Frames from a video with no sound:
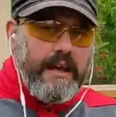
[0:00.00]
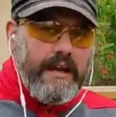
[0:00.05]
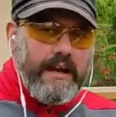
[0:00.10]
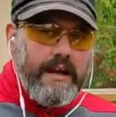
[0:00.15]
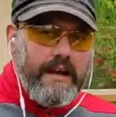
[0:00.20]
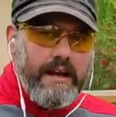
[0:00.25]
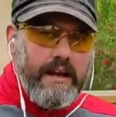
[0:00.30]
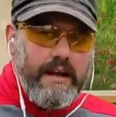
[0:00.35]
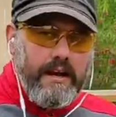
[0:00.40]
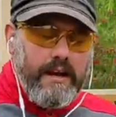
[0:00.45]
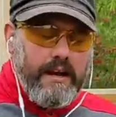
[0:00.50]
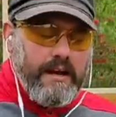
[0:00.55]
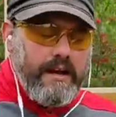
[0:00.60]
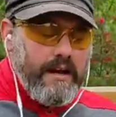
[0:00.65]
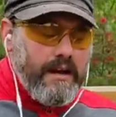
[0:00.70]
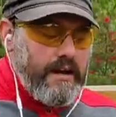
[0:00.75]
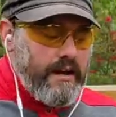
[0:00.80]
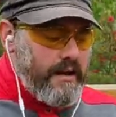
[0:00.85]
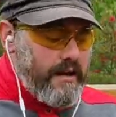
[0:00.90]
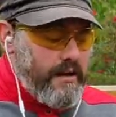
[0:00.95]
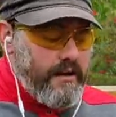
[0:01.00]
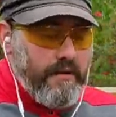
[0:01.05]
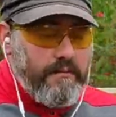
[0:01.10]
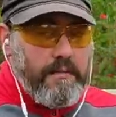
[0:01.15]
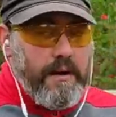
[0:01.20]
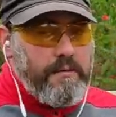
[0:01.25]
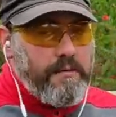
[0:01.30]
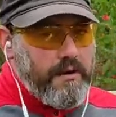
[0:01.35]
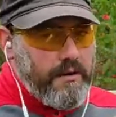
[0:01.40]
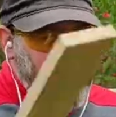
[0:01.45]
el,
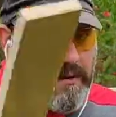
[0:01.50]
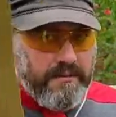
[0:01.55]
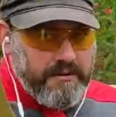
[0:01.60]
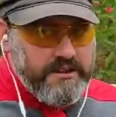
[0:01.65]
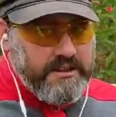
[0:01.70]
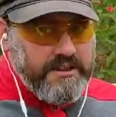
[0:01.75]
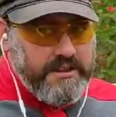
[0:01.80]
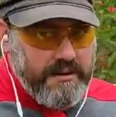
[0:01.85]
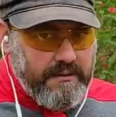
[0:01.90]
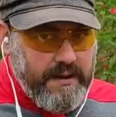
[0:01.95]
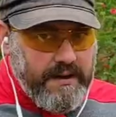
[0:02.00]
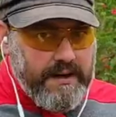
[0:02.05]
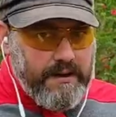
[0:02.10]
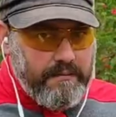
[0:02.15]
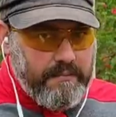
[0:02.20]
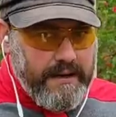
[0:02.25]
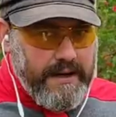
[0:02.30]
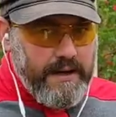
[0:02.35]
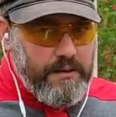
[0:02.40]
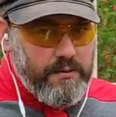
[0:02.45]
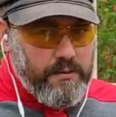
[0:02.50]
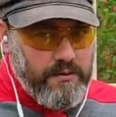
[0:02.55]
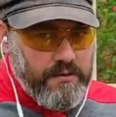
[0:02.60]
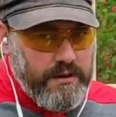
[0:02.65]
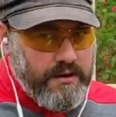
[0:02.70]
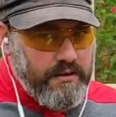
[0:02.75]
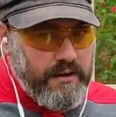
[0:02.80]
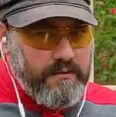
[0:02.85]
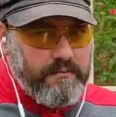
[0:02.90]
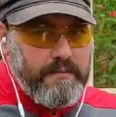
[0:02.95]
vamos, a llamarle
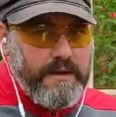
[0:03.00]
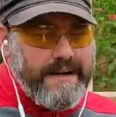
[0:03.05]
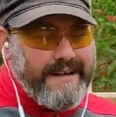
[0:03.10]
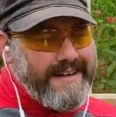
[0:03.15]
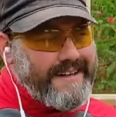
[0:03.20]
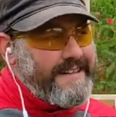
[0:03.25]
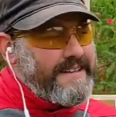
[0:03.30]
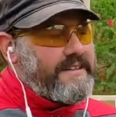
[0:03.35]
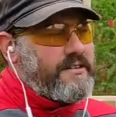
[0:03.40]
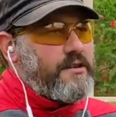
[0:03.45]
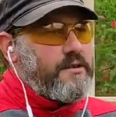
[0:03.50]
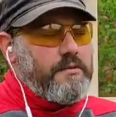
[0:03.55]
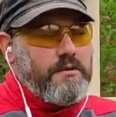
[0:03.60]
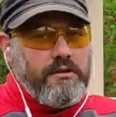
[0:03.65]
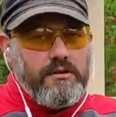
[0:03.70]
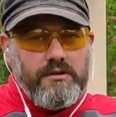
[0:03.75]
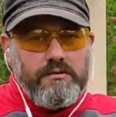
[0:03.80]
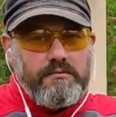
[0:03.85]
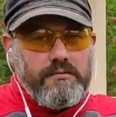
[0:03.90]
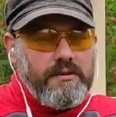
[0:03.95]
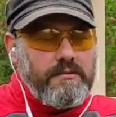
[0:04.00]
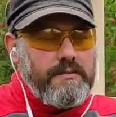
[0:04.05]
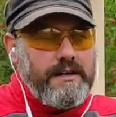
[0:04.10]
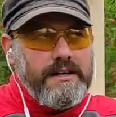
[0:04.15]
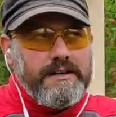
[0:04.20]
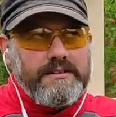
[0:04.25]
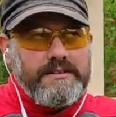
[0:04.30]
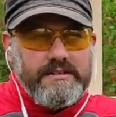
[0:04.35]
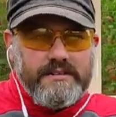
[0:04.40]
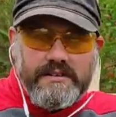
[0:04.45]
plywood ahora más, que es como el nombre
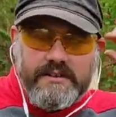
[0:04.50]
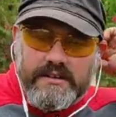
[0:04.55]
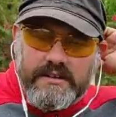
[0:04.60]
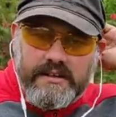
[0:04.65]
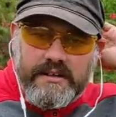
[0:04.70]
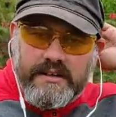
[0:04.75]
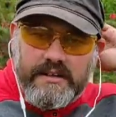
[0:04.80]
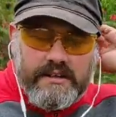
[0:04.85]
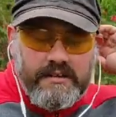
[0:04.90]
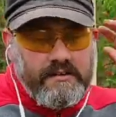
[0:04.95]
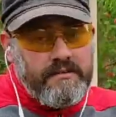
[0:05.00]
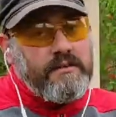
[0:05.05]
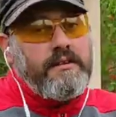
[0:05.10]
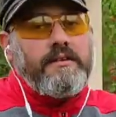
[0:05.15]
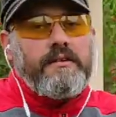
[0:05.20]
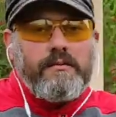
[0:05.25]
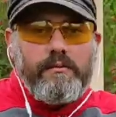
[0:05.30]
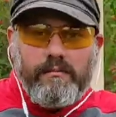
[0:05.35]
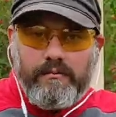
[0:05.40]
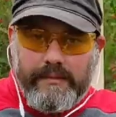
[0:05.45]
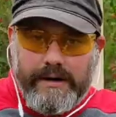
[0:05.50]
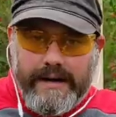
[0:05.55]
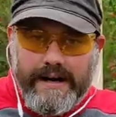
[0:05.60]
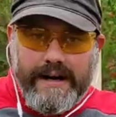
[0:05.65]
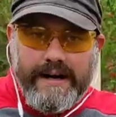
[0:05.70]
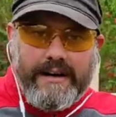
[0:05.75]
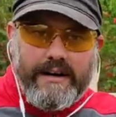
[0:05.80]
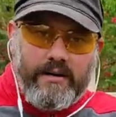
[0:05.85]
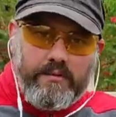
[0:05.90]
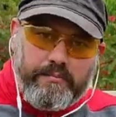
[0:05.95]
más, me
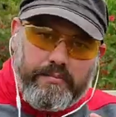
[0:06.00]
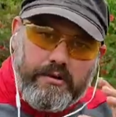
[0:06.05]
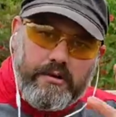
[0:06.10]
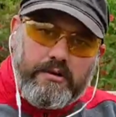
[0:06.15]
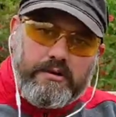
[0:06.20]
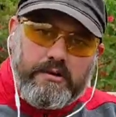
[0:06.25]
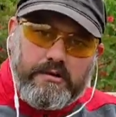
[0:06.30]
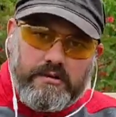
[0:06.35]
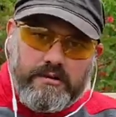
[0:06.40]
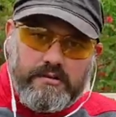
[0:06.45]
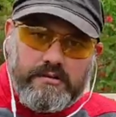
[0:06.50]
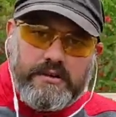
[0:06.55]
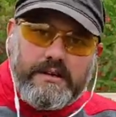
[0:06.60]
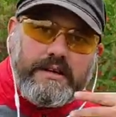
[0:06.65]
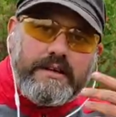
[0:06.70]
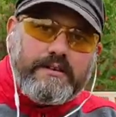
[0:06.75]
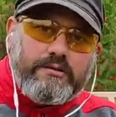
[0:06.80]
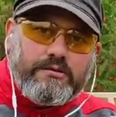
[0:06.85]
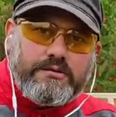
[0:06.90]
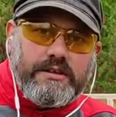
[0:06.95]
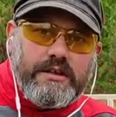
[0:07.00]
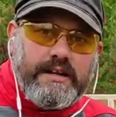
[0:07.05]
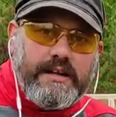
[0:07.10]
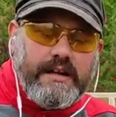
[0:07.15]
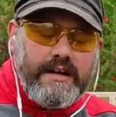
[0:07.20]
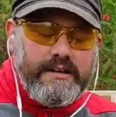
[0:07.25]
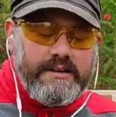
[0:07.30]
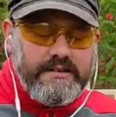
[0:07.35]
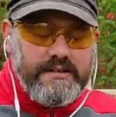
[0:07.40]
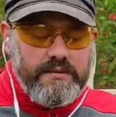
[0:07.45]
carga un poco, ¿no? Tener que usar
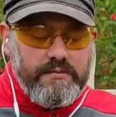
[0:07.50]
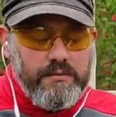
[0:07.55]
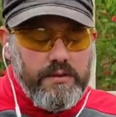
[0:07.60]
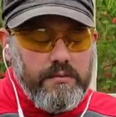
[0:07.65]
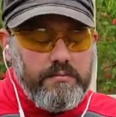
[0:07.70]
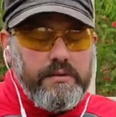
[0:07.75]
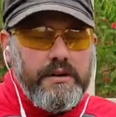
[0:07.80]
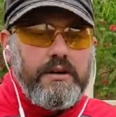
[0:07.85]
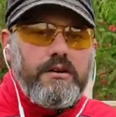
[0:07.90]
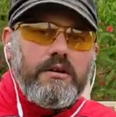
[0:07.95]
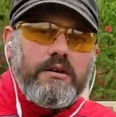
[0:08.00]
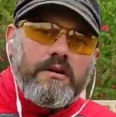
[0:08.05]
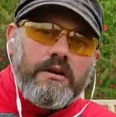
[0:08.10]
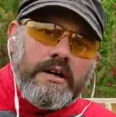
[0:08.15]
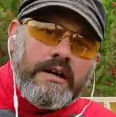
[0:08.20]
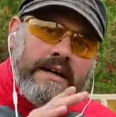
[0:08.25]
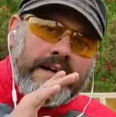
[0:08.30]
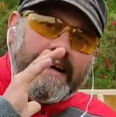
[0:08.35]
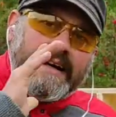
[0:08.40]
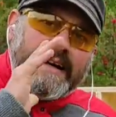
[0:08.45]
el anglicismo, pero